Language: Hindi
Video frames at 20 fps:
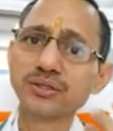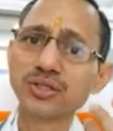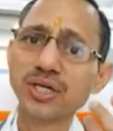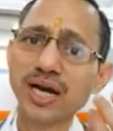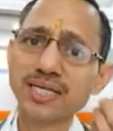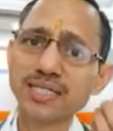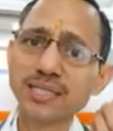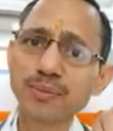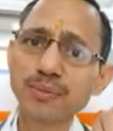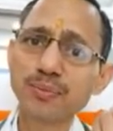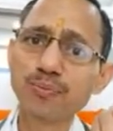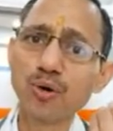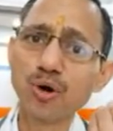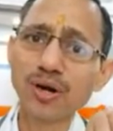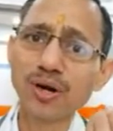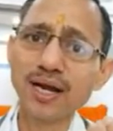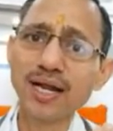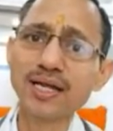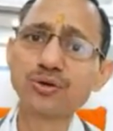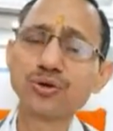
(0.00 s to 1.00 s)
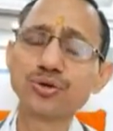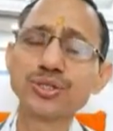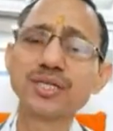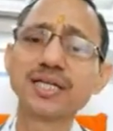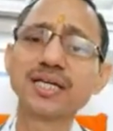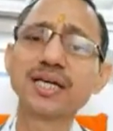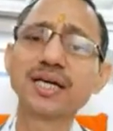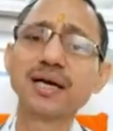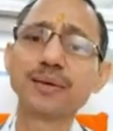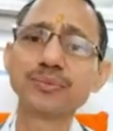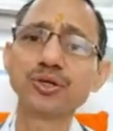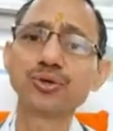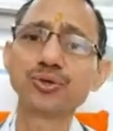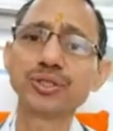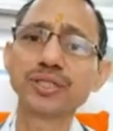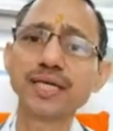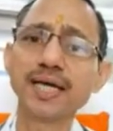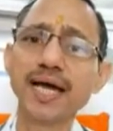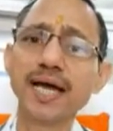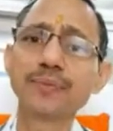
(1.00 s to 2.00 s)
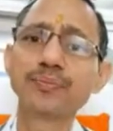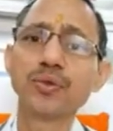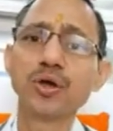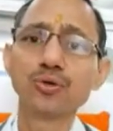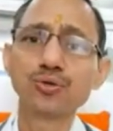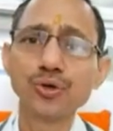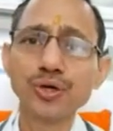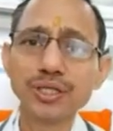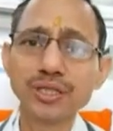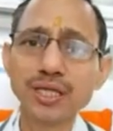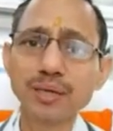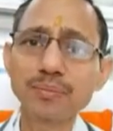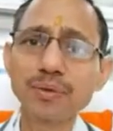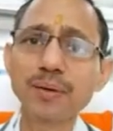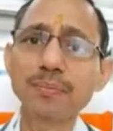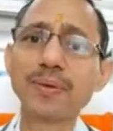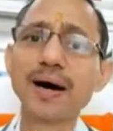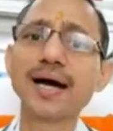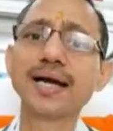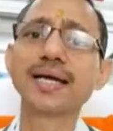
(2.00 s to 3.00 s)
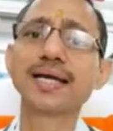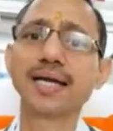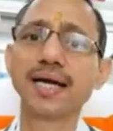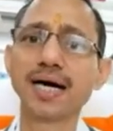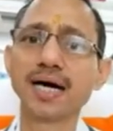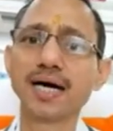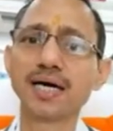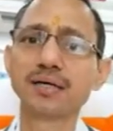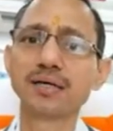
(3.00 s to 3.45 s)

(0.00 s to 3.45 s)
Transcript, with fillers: जरा सी भी बॉर्डरलाइन ऑक्सीजन की कमी होती है तो एकदम हम भागे ना